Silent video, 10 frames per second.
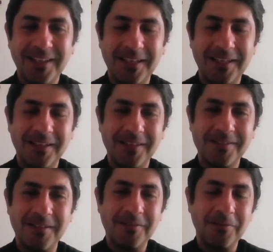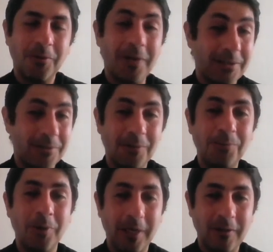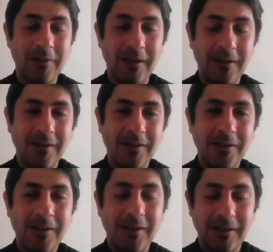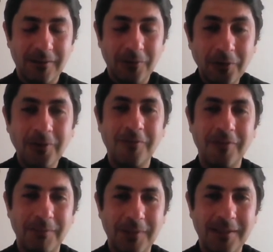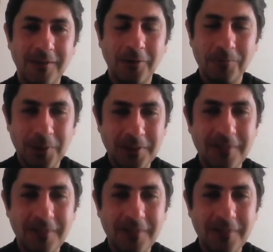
Et c'est une occasion pour réunir notre famille, notre petite